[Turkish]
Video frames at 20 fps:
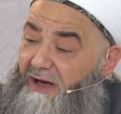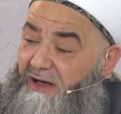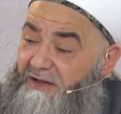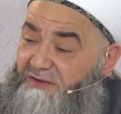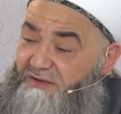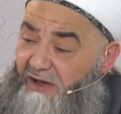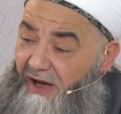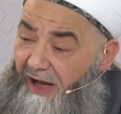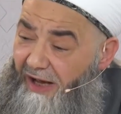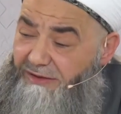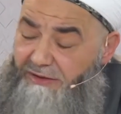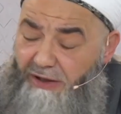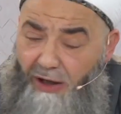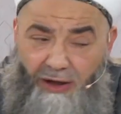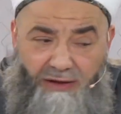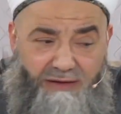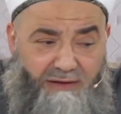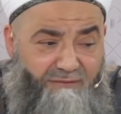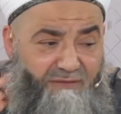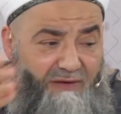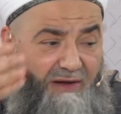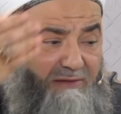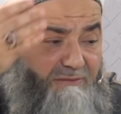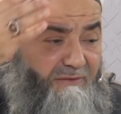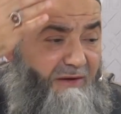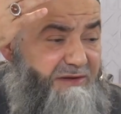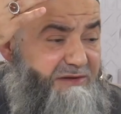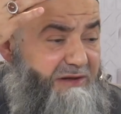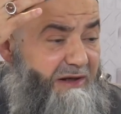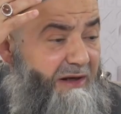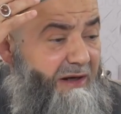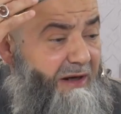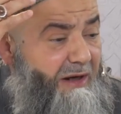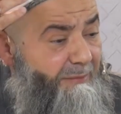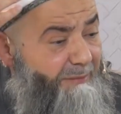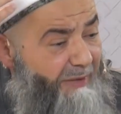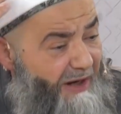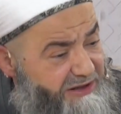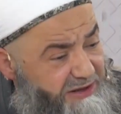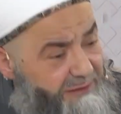Sıhhat artifiyet versin.
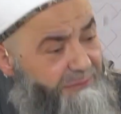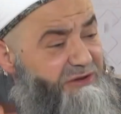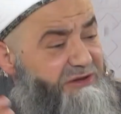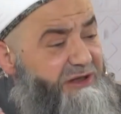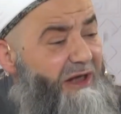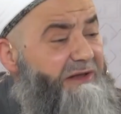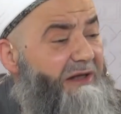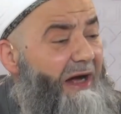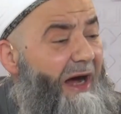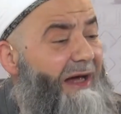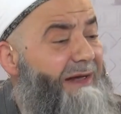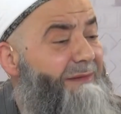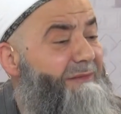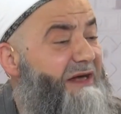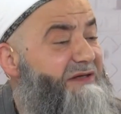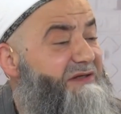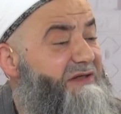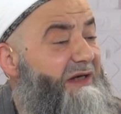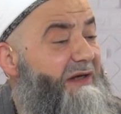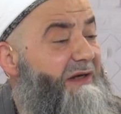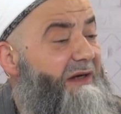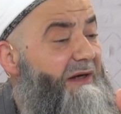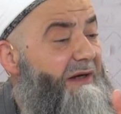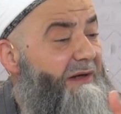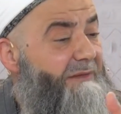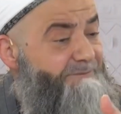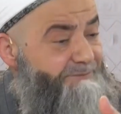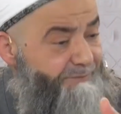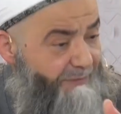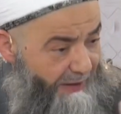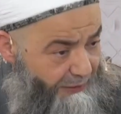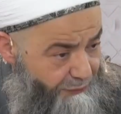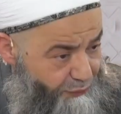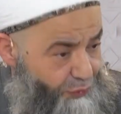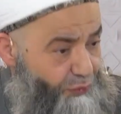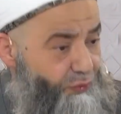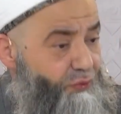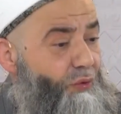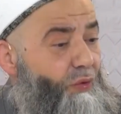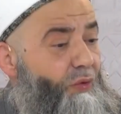Başımızda daim etsin.
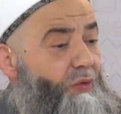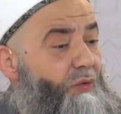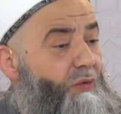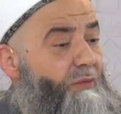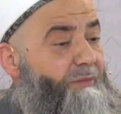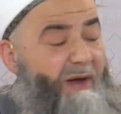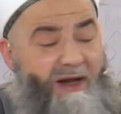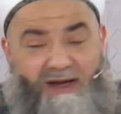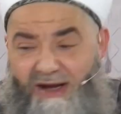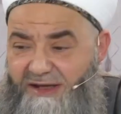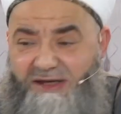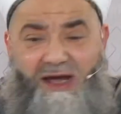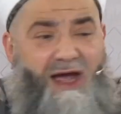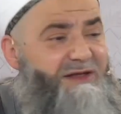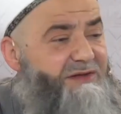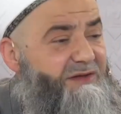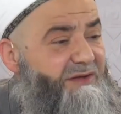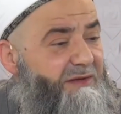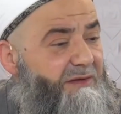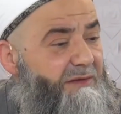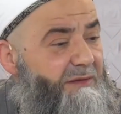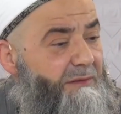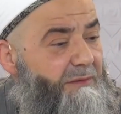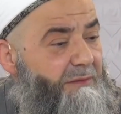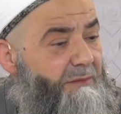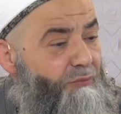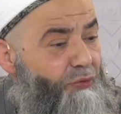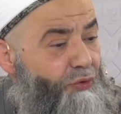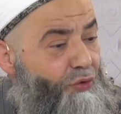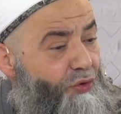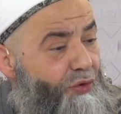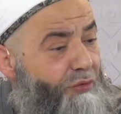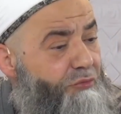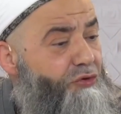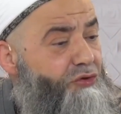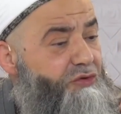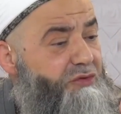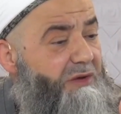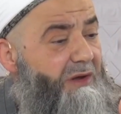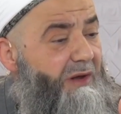Çünkü o bereket.
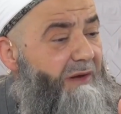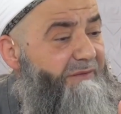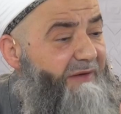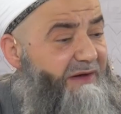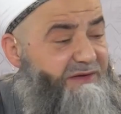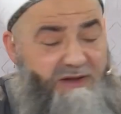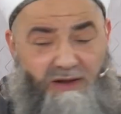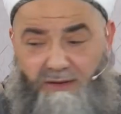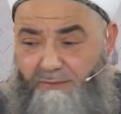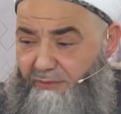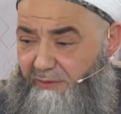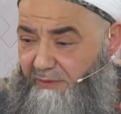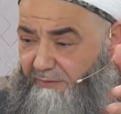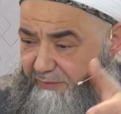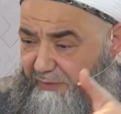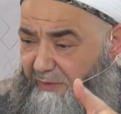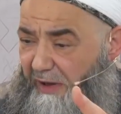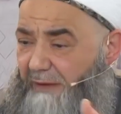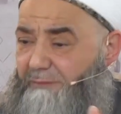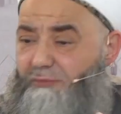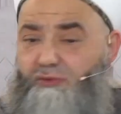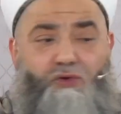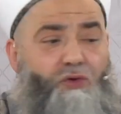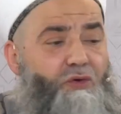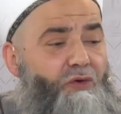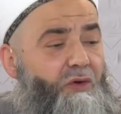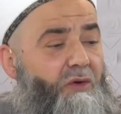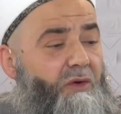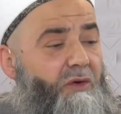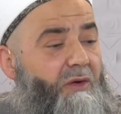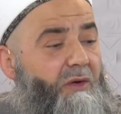Büyüğümüz. Efendimiz bırakmış onu.